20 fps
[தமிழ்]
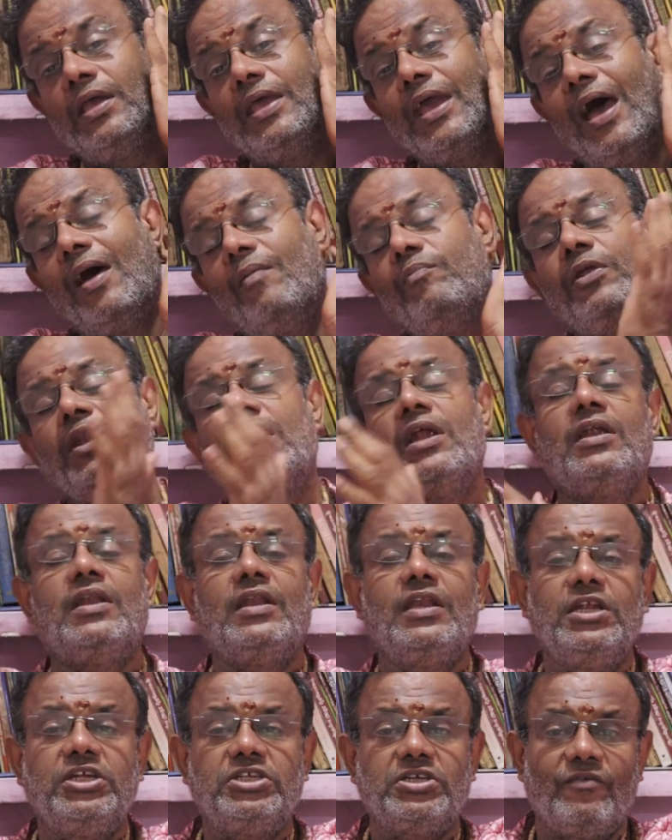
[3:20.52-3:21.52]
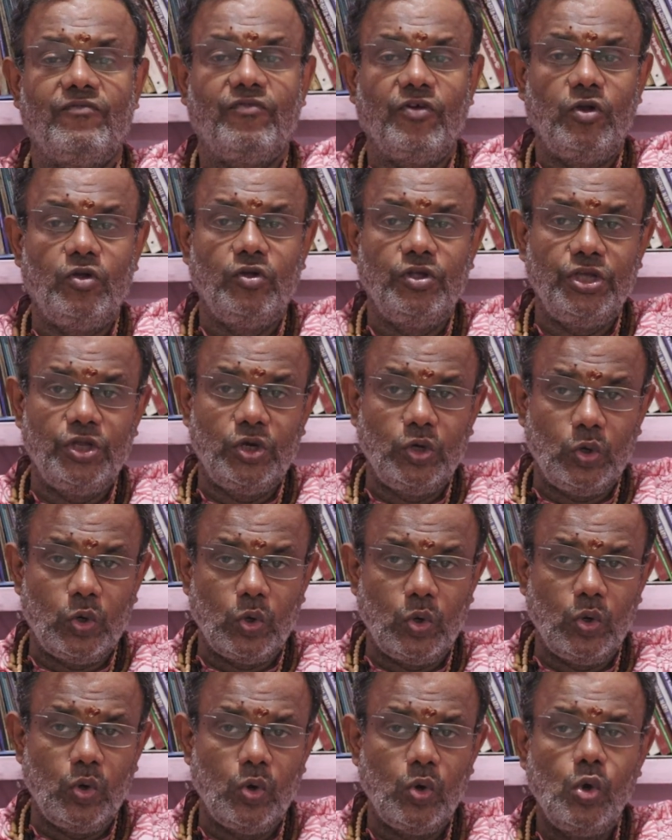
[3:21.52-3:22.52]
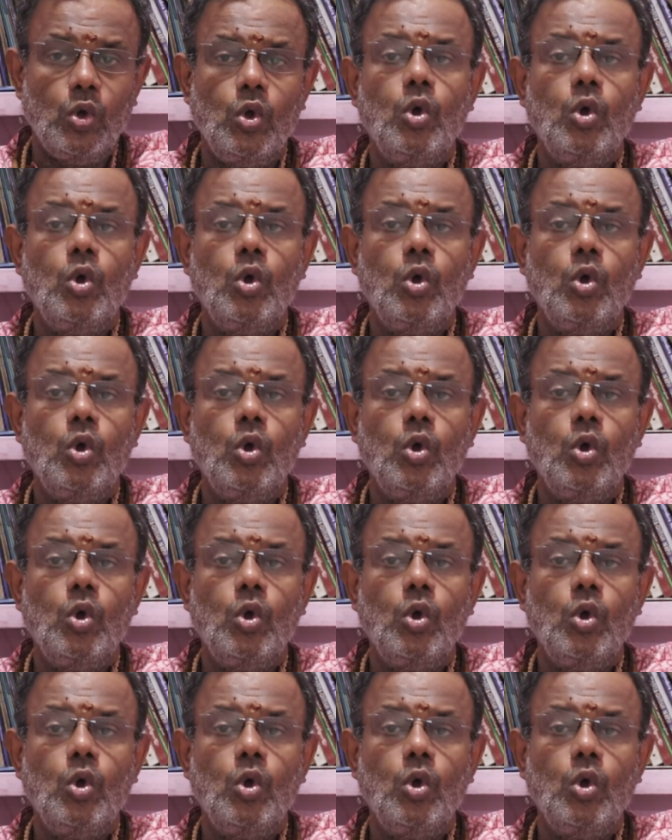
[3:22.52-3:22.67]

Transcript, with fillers: கேபினட் ரீஷஃபலும் இருக்கும்